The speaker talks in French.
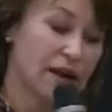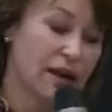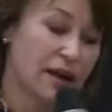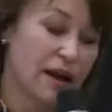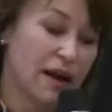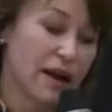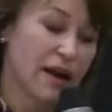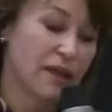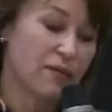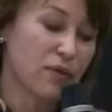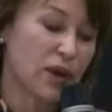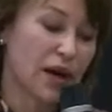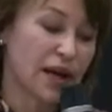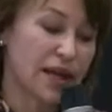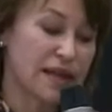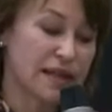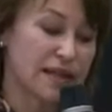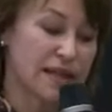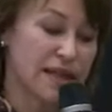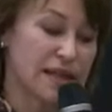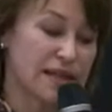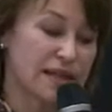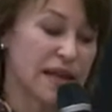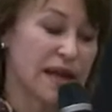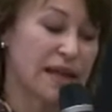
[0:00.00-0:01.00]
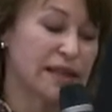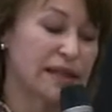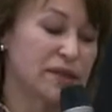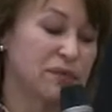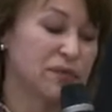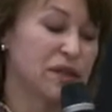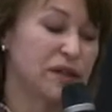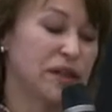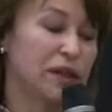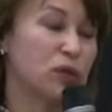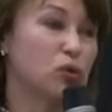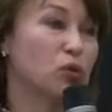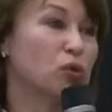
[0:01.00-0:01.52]
avoir accès à, des
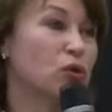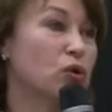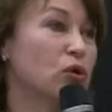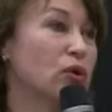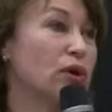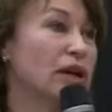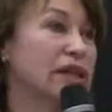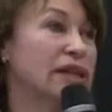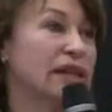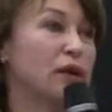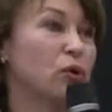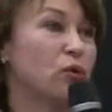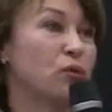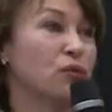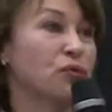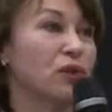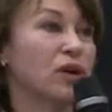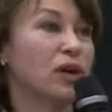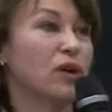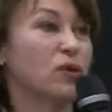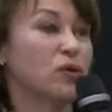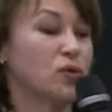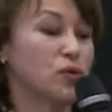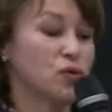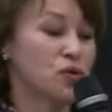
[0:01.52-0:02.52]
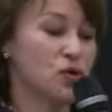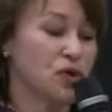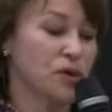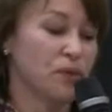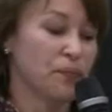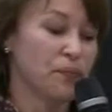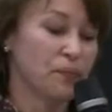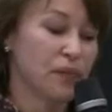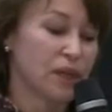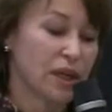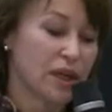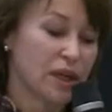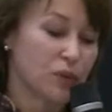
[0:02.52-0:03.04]
vidéos, à des conférences,
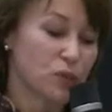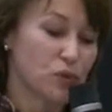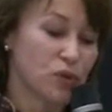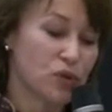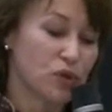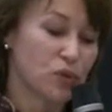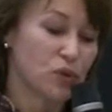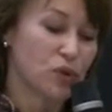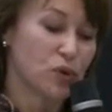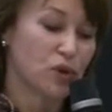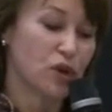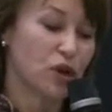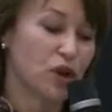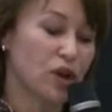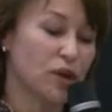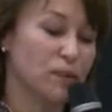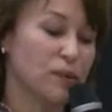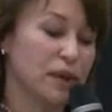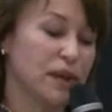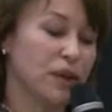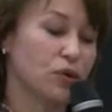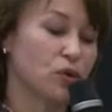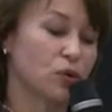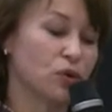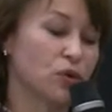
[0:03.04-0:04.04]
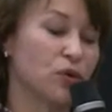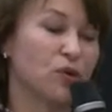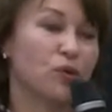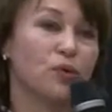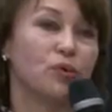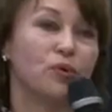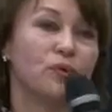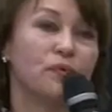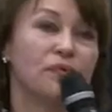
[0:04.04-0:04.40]
puisque le club est donc euh,